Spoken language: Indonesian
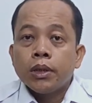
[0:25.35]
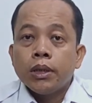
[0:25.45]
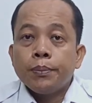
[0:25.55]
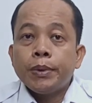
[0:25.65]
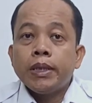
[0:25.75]

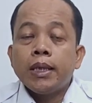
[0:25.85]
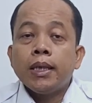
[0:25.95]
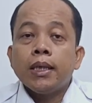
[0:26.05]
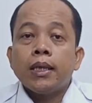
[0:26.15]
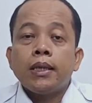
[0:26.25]

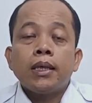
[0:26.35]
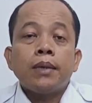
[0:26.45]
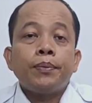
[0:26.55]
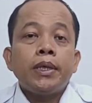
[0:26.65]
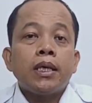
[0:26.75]
Dipidana
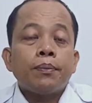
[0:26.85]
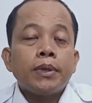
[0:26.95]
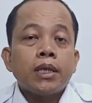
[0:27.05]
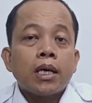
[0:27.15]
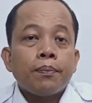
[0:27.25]
dengan pidana
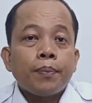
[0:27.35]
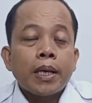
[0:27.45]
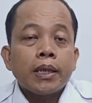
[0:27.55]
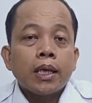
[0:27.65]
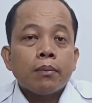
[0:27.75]
penjara
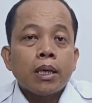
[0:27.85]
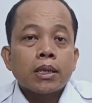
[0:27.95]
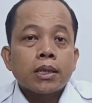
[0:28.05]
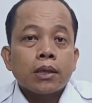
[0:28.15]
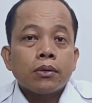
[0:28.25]
paling
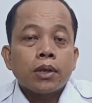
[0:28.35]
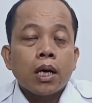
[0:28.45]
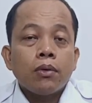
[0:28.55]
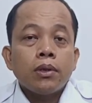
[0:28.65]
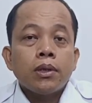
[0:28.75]
lama satu
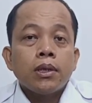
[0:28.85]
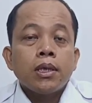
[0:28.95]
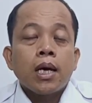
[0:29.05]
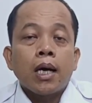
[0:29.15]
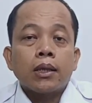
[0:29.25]
tahun
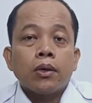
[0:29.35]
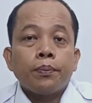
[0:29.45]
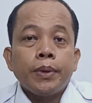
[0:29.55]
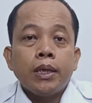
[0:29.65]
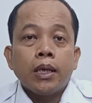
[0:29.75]

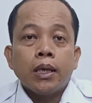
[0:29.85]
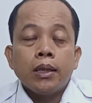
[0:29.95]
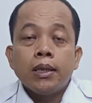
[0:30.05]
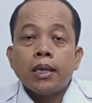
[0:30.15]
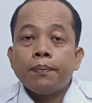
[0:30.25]
atau
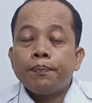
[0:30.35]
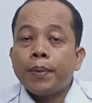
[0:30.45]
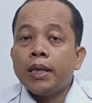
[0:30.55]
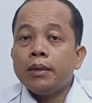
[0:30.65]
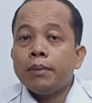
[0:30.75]
pidana denda
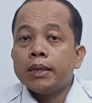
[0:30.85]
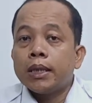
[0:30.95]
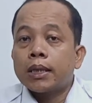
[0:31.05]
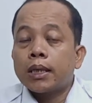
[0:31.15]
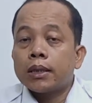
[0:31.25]
paling
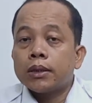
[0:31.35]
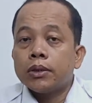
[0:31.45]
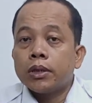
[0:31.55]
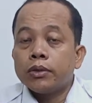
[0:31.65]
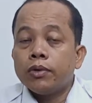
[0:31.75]
banyak
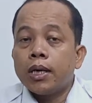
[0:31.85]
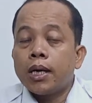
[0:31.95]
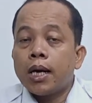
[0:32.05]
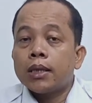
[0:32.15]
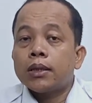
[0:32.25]
kategori
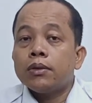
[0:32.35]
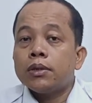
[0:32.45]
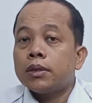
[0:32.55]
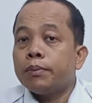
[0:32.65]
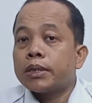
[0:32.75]
2 atau
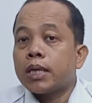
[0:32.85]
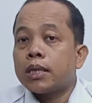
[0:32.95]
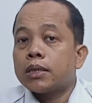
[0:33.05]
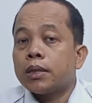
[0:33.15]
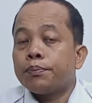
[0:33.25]

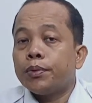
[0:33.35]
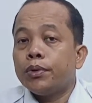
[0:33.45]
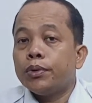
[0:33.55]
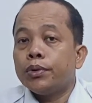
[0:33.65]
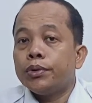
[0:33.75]
sebesar 10
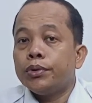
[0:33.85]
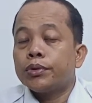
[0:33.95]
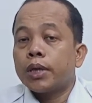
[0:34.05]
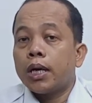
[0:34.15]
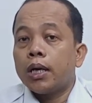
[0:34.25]

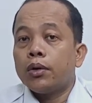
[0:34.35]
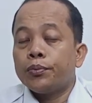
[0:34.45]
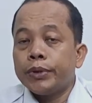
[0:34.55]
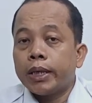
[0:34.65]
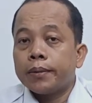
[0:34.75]
juta
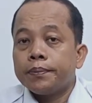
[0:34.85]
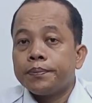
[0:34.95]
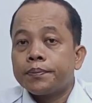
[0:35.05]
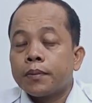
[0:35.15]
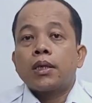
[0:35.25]
rupiah.
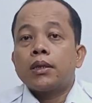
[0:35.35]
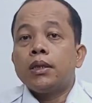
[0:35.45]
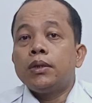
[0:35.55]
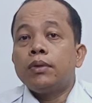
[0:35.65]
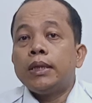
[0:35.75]

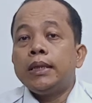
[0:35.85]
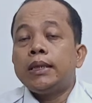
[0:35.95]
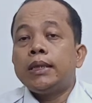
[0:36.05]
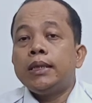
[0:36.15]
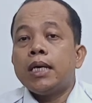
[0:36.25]
Ketentuan
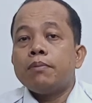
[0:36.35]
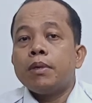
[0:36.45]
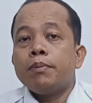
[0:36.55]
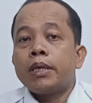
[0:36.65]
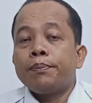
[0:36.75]
ini tidak
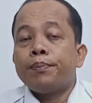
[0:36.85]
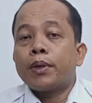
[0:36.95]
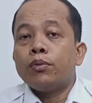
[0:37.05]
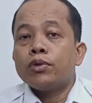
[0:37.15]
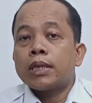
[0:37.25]
memberi
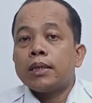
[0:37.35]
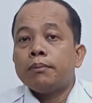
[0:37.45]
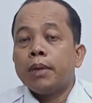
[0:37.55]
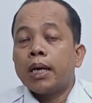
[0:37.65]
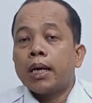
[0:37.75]

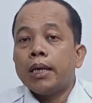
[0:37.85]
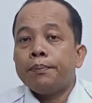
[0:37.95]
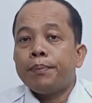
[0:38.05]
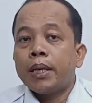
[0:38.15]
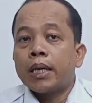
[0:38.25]
perumusan
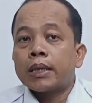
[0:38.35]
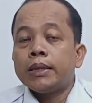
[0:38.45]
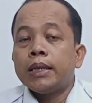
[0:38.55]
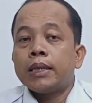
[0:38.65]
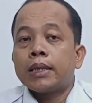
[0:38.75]
mengenai
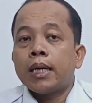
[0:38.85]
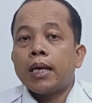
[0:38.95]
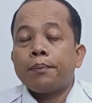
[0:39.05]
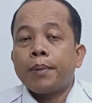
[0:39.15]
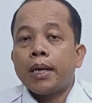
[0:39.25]
pengertian
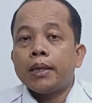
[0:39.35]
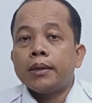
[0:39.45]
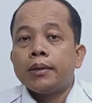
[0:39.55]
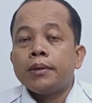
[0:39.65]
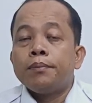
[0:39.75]

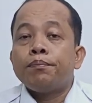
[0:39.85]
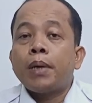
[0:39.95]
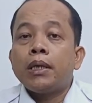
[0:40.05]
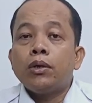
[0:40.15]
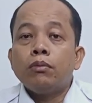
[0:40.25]
kealpaan.
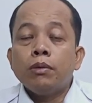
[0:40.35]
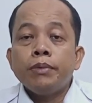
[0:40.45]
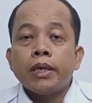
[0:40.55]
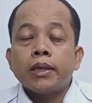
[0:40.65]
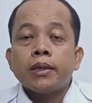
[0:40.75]
Pada
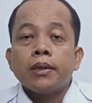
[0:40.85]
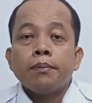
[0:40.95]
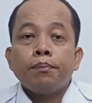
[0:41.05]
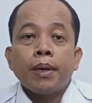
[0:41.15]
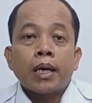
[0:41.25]
umumnya,
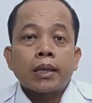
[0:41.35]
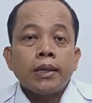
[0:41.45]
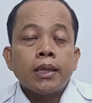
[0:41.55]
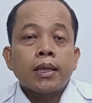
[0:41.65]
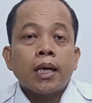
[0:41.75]

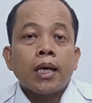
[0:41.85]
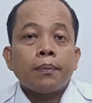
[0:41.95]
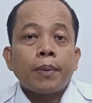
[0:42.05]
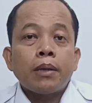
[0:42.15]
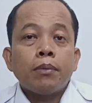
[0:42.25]
pengertian
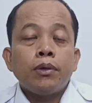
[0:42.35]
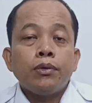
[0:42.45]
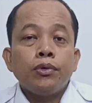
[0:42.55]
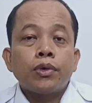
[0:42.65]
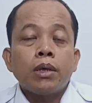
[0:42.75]
kealpaan
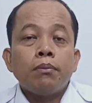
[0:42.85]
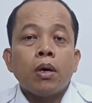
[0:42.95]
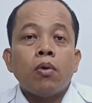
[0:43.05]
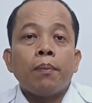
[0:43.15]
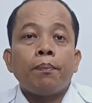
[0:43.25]
menunjukkan
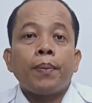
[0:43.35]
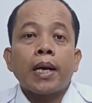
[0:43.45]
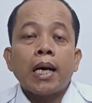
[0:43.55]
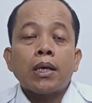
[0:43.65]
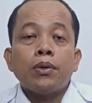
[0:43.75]
bahwa
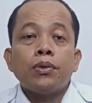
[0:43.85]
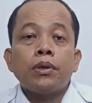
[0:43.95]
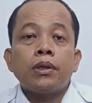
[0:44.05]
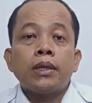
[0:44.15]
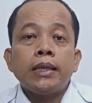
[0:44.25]

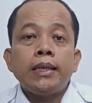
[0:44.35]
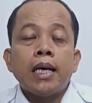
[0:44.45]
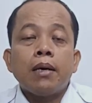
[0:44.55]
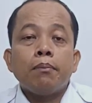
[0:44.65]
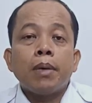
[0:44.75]
pelaku
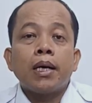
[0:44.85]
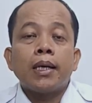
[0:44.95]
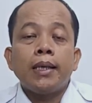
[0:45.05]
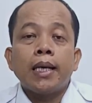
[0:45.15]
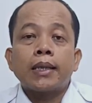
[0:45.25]
tidak
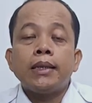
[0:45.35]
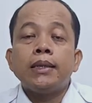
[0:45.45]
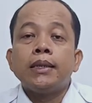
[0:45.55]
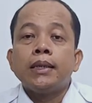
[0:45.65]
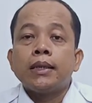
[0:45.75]

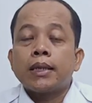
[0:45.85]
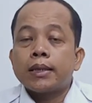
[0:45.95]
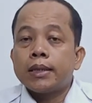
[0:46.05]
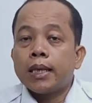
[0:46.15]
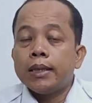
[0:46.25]
menghendaki
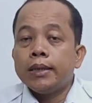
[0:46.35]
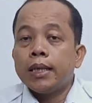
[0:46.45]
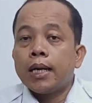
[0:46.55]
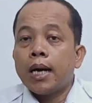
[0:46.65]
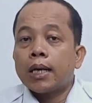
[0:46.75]

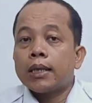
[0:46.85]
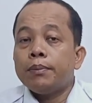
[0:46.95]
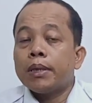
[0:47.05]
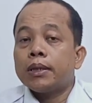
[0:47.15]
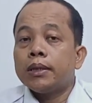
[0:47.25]
terjadinya
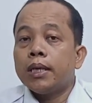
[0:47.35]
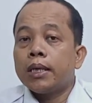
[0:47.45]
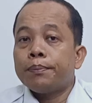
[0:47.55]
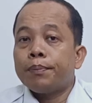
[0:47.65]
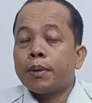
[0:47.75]
akibat
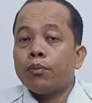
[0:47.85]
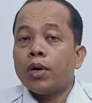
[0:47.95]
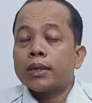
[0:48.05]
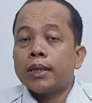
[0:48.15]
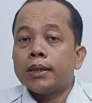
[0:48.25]
dari
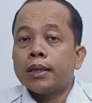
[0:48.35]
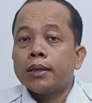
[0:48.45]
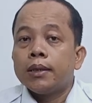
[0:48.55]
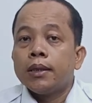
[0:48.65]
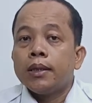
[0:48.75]
perbuatannya,
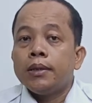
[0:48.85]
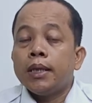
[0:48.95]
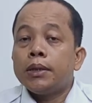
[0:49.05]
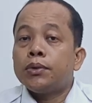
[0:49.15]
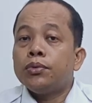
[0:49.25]

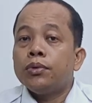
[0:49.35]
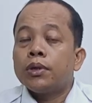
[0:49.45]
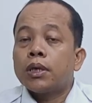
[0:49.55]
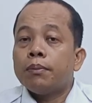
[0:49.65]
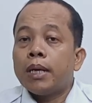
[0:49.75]
yaitu
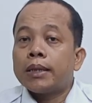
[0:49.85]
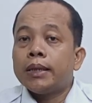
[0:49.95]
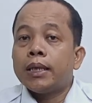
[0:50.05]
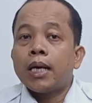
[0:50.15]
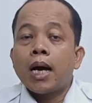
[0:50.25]

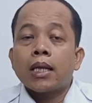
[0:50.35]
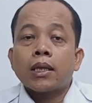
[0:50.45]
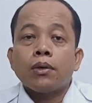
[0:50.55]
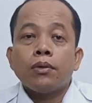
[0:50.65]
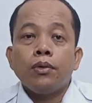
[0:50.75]
kematian
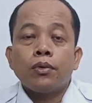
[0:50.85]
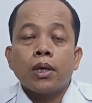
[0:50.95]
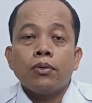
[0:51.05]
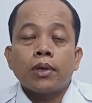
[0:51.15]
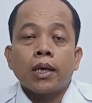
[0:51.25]
atau
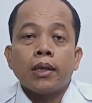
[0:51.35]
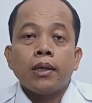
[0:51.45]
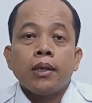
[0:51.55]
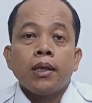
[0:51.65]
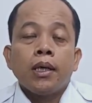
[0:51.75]

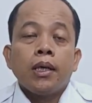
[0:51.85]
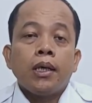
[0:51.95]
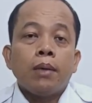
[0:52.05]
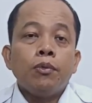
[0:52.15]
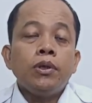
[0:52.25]
luka-luka.
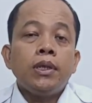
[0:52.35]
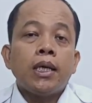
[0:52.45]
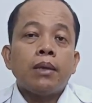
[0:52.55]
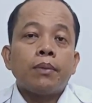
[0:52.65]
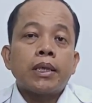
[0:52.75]
Namun
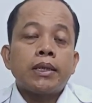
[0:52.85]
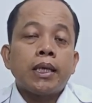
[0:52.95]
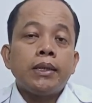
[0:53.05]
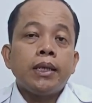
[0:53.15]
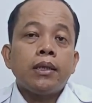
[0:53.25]
dalam
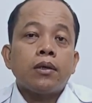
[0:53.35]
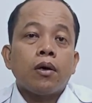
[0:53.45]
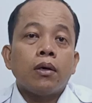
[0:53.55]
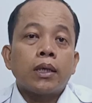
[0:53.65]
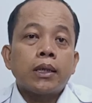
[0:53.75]
kejadian
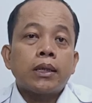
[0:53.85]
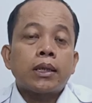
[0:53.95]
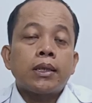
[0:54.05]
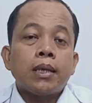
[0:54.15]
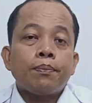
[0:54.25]

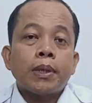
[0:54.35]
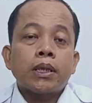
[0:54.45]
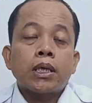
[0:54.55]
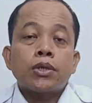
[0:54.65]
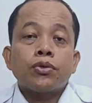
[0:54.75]
konkret
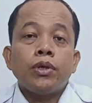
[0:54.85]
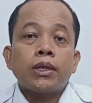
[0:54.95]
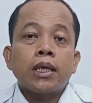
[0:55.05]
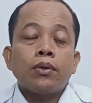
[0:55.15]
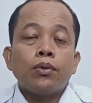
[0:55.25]
terdapat
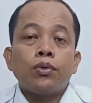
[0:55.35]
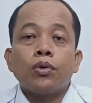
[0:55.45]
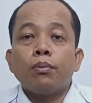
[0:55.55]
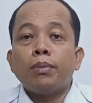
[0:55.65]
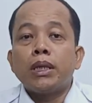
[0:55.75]
kesulitan
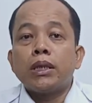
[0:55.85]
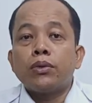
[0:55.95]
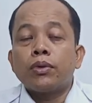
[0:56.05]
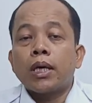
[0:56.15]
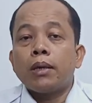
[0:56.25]
untuk
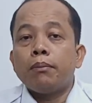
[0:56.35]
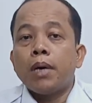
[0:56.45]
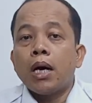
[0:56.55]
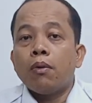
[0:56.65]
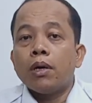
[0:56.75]
menentukan
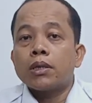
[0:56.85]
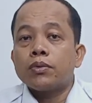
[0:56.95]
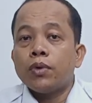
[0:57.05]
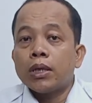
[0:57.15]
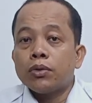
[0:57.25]
bahwa
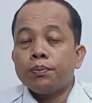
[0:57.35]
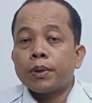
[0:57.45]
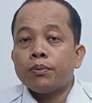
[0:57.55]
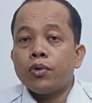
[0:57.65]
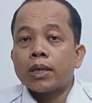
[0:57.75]
suatu
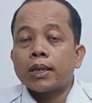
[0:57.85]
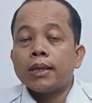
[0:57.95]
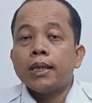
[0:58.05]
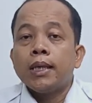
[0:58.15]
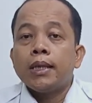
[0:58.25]

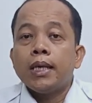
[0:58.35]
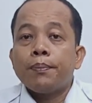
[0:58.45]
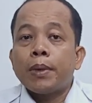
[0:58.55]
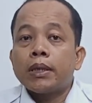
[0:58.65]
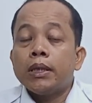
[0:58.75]
perbuatan
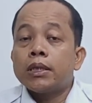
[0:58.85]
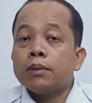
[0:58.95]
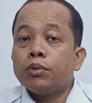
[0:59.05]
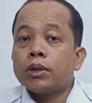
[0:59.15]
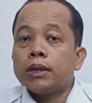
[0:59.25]
dapat
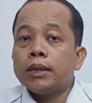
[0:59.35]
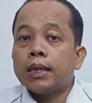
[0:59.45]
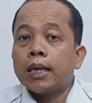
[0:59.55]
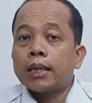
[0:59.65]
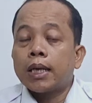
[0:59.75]
disebut
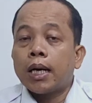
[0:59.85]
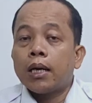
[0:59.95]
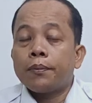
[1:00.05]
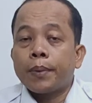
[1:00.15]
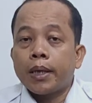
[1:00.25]
dengan
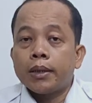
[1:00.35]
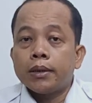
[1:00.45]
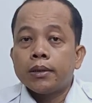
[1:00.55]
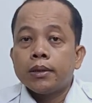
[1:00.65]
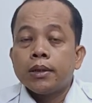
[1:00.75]
kealpaan.